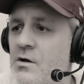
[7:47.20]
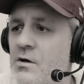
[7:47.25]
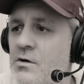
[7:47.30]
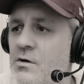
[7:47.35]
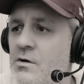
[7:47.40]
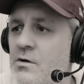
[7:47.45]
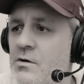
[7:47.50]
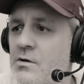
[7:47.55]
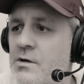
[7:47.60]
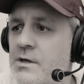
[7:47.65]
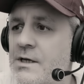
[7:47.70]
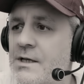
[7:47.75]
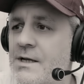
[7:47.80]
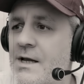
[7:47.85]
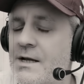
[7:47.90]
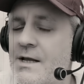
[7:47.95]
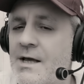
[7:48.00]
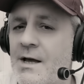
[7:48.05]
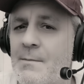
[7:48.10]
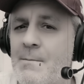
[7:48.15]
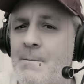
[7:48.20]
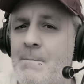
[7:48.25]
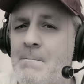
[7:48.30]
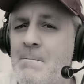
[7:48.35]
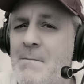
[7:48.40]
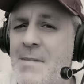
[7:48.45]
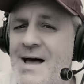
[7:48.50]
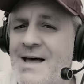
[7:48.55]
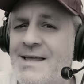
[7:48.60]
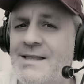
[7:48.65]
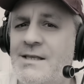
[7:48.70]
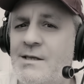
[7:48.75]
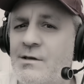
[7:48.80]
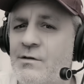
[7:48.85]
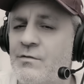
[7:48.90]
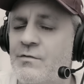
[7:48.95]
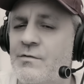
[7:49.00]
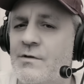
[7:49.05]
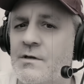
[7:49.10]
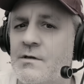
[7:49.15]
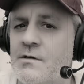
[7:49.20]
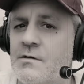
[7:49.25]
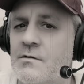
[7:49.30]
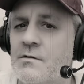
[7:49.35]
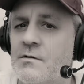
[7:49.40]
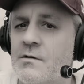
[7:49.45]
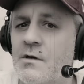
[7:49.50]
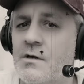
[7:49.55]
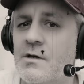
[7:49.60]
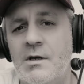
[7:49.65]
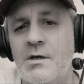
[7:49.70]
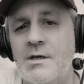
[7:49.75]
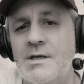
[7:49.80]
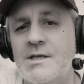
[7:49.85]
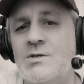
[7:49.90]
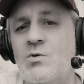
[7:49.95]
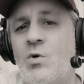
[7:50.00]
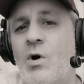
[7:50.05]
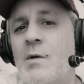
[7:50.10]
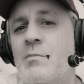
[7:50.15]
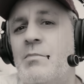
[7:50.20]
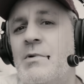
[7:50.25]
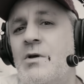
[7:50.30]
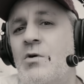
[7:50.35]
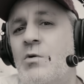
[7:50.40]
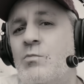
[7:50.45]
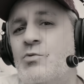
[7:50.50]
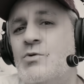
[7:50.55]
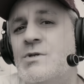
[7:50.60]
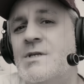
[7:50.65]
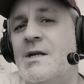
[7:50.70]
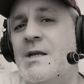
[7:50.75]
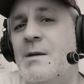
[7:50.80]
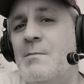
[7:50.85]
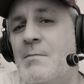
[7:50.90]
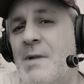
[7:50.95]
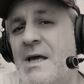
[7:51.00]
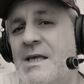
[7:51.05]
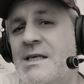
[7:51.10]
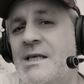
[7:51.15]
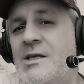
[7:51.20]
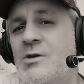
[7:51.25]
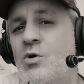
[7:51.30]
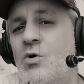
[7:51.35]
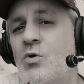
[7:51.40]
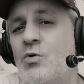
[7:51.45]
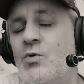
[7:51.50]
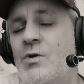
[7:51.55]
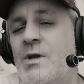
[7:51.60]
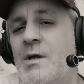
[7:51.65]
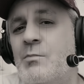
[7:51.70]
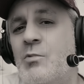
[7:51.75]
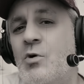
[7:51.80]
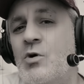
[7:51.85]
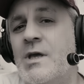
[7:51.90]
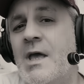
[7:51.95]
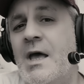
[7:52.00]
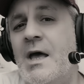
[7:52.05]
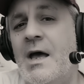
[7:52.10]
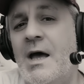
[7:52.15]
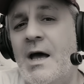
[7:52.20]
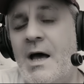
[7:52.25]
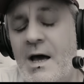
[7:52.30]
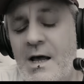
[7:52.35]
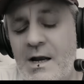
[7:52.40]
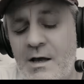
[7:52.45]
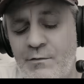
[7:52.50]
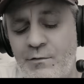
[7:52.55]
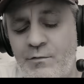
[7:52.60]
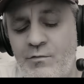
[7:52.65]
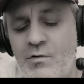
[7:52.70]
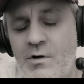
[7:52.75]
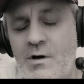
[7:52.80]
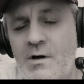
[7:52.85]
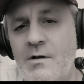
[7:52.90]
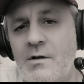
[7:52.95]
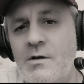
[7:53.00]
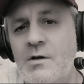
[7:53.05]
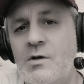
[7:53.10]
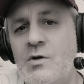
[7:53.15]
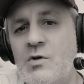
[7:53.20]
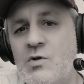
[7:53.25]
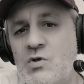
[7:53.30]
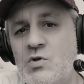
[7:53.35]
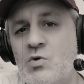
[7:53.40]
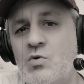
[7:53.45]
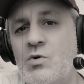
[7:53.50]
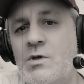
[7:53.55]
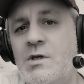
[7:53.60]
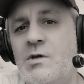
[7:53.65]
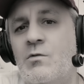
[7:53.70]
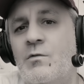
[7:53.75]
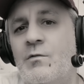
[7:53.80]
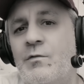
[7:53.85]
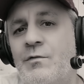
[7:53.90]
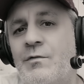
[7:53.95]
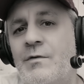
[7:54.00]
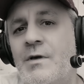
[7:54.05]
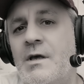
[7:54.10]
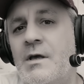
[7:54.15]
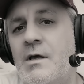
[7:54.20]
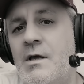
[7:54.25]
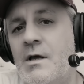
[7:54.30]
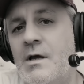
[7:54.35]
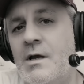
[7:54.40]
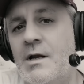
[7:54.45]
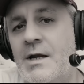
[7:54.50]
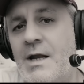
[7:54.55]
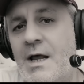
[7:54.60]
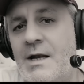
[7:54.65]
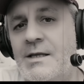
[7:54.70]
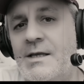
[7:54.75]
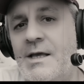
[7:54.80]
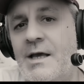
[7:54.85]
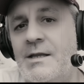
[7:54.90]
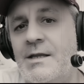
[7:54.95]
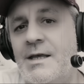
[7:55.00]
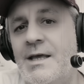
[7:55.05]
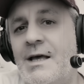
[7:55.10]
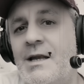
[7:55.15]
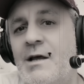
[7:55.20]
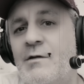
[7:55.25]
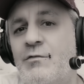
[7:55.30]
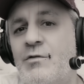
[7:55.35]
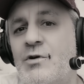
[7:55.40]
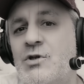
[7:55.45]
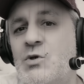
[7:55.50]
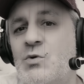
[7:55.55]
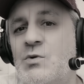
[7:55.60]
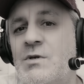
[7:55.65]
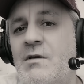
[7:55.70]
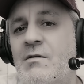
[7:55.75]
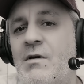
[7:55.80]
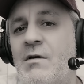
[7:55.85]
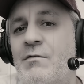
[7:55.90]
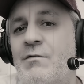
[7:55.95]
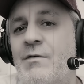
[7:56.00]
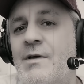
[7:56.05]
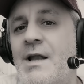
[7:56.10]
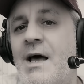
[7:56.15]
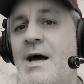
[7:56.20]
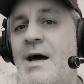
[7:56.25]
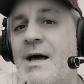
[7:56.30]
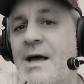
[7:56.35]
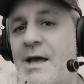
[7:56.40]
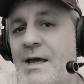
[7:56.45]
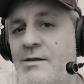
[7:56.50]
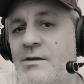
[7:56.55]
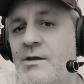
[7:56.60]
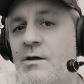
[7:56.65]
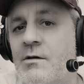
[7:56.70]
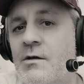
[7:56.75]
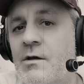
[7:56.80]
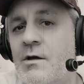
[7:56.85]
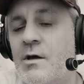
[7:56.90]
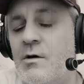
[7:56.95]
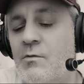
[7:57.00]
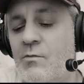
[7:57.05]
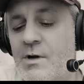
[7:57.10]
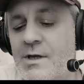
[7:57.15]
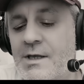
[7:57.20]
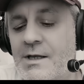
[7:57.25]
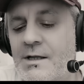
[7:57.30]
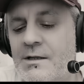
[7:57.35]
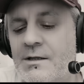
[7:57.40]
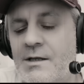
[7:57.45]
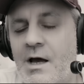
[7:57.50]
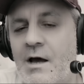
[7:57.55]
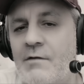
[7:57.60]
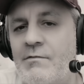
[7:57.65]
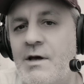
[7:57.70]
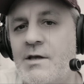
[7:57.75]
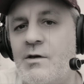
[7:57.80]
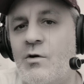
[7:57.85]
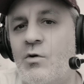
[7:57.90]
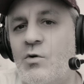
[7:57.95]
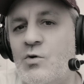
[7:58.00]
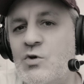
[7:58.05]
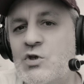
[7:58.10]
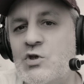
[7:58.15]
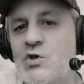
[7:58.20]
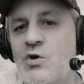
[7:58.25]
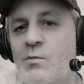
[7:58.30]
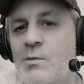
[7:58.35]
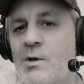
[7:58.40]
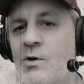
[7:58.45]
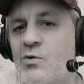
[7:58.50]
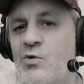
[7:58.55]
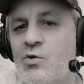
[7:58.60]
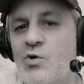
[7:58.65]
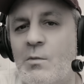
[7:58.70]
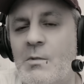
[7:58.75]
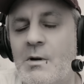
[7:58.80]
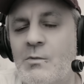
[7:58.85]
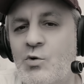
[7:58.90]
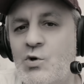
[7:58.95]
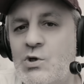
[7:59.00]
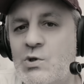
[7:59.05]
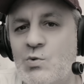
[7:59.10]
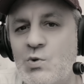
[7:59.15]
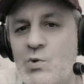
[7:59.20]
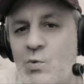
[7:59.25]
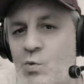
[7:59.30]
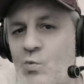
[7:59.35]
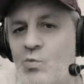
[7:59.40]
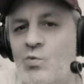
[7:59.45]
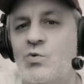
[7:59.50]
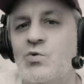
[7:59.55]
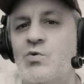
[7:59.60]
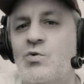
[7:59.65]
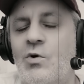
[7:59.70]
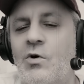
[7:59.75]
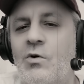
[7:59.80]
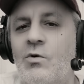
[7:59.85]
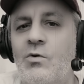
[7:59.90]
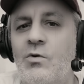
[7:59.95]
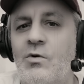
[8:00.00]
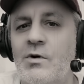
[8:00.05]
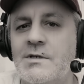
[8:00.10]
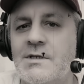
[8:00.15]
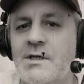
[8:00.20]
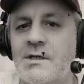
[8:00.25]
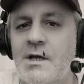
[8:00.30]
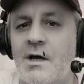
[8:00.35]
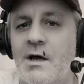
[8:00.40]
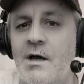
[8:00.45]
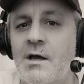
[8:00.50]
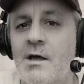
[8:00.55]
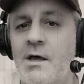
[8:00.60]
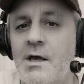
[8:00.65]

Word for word: Euh, il a l'air magnifique. Ils ont rappelé en plus hein, les maquilleurs de l'époque, à la fois ceux qui ont fait l'alien et à la fois ceux qui avaient fait la reine ils travaillent ensemble alors que normalement ils sont concurrents, etc.